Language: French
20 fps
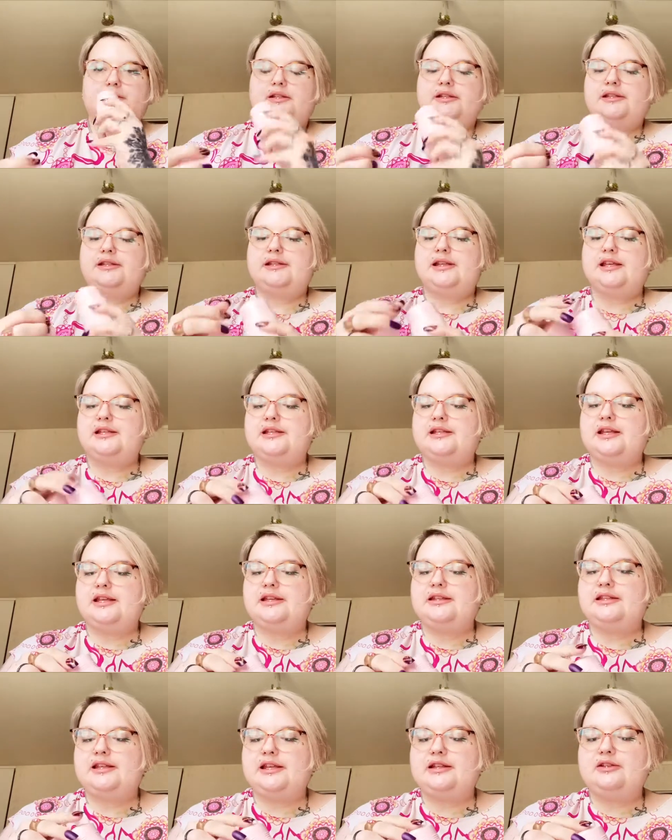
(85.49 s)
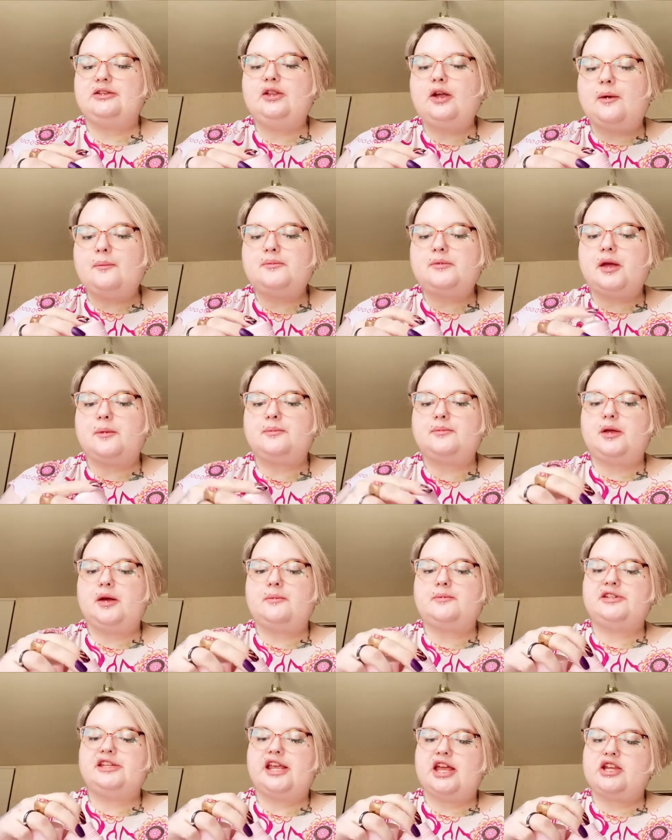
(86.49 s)
C'est top, top, top.
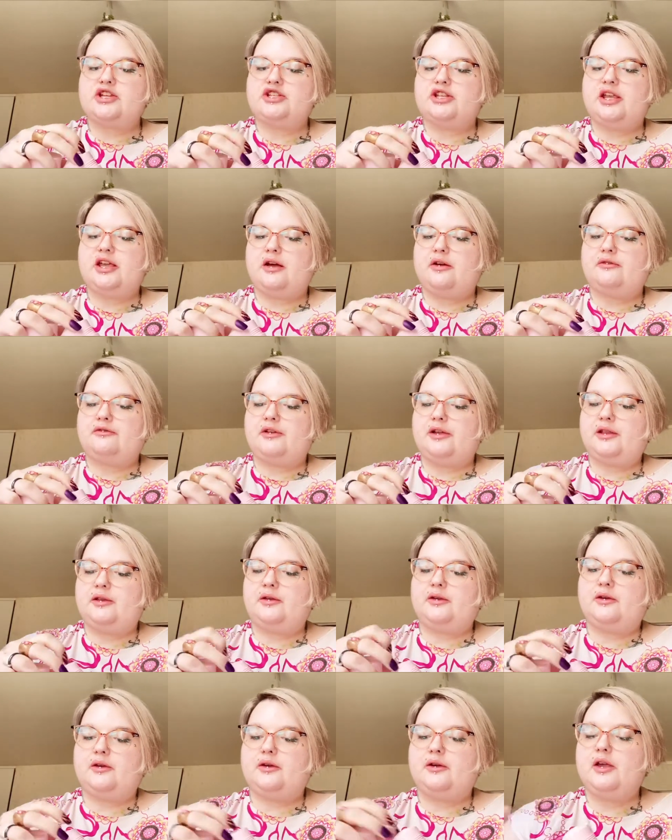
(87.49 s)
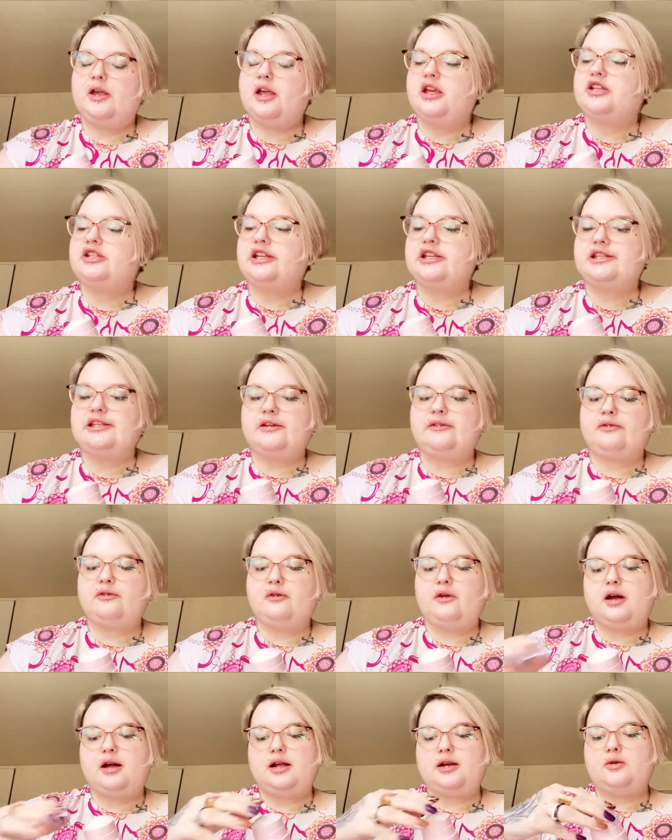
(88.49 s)
J'ai acheté, en fait, euh, chez
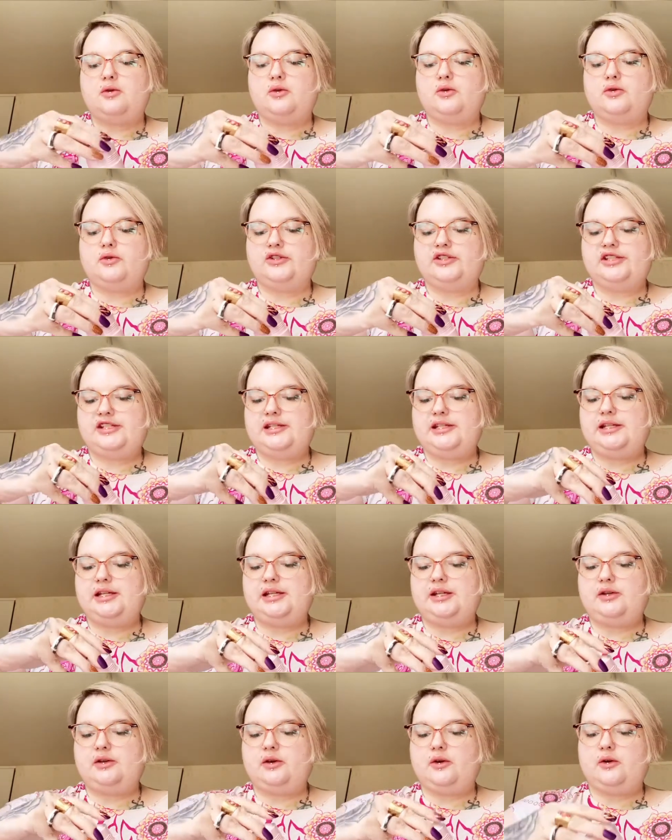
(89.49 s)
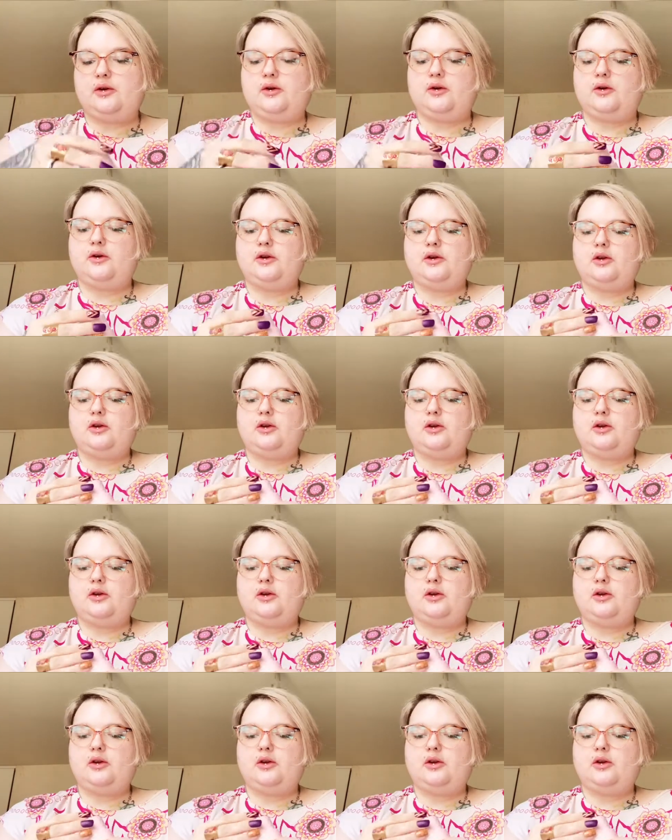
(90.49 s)
Sephora, le stick de...